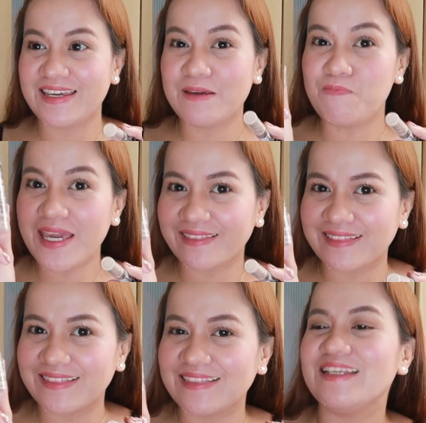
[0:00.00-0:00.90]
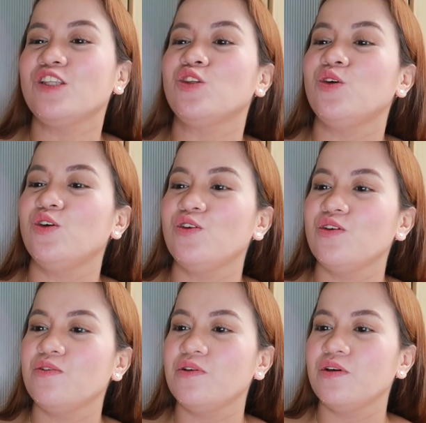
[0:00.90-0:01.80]
i-beat nitong
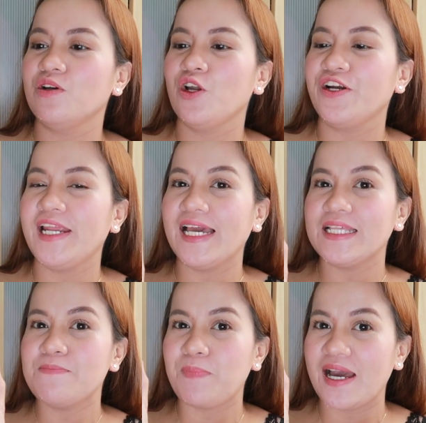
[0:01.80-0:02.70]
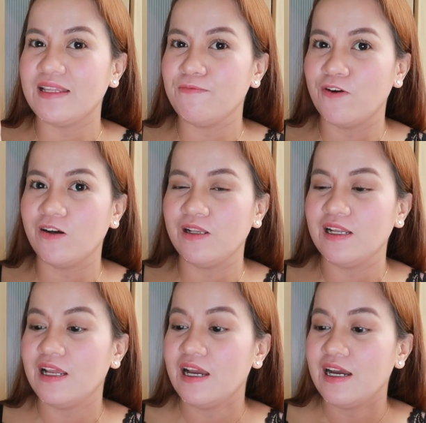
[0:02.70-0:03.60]
L'Oreal
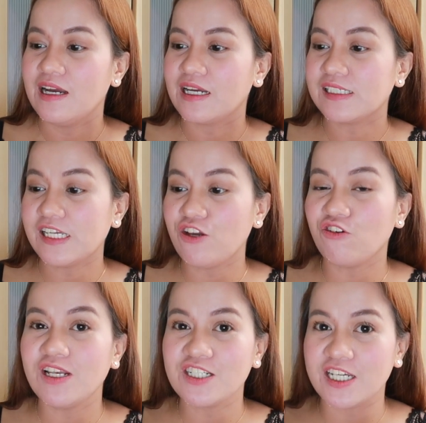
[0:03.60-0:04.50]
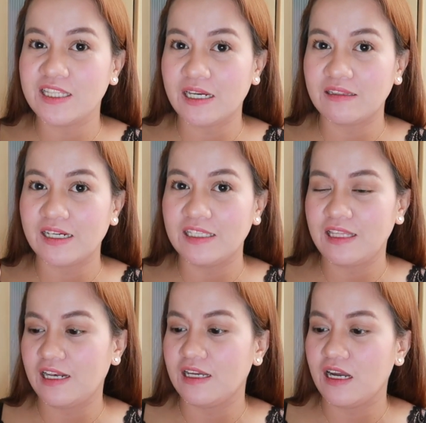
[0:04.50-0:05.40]
Infallible. Kasi ngayon ko lang siya itratry
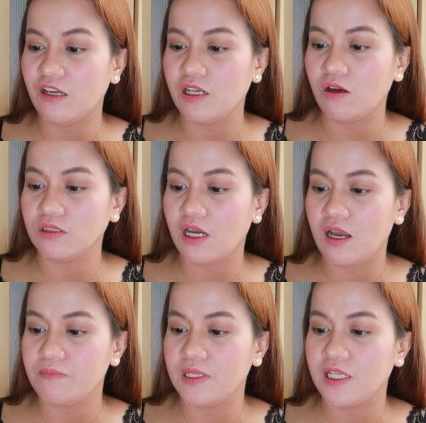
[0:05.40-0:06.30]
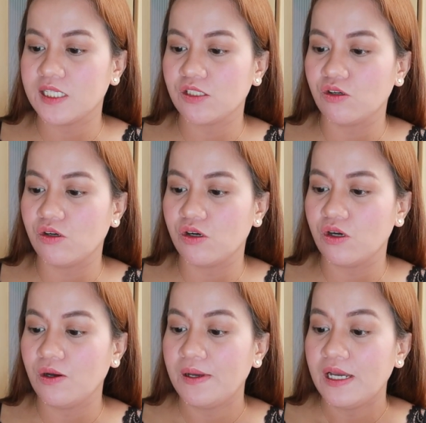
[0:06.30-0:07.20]
talaga. Ngayon lang ako nakabili. So,
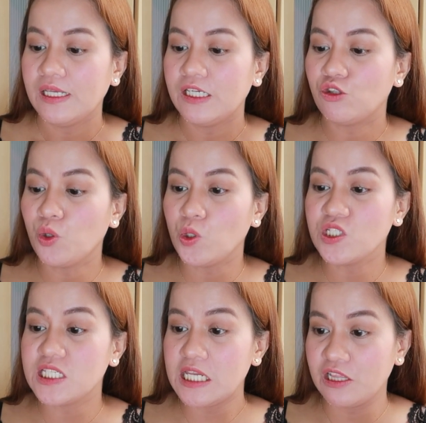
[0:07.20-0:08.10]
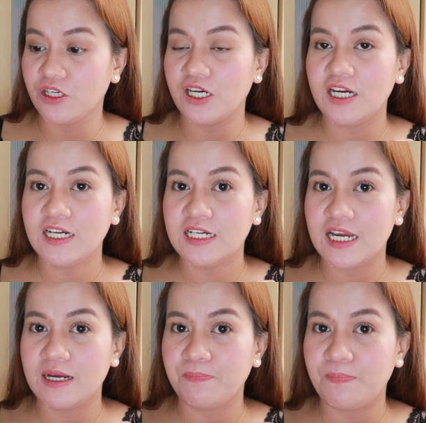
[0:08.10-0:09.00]
itong concealer
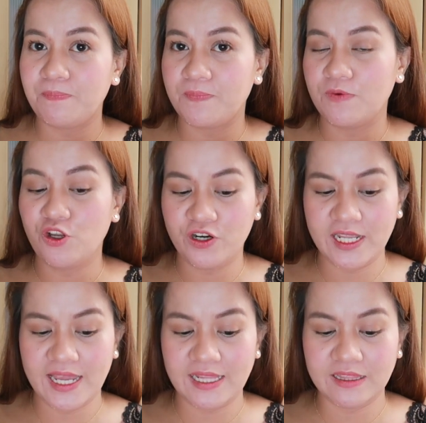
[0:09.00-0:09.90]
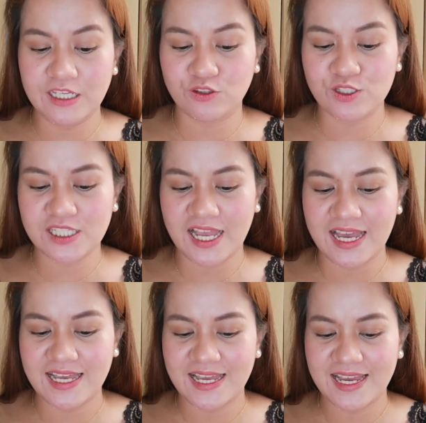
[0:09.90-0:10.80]
ng L'Oreal dito
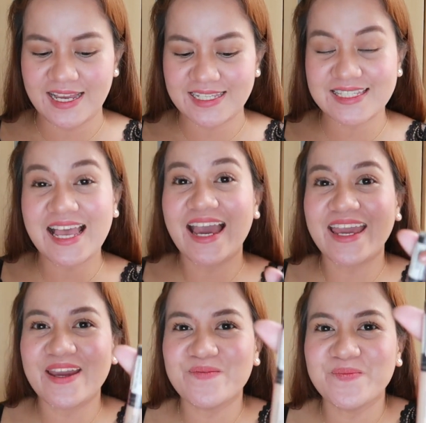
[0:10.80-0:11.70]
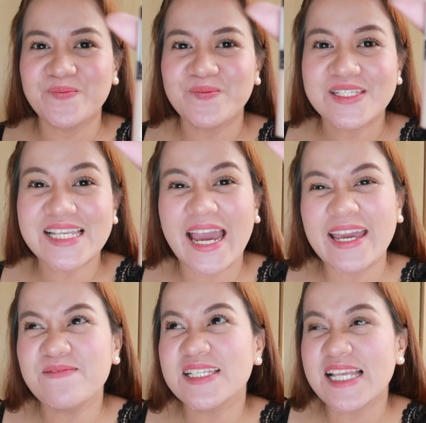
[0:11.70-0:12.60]
sa Saem.
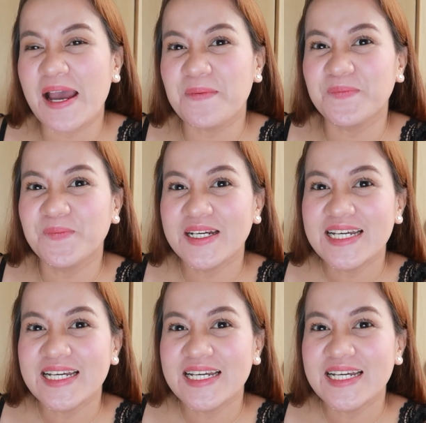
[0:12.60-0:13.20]
Saem Sam.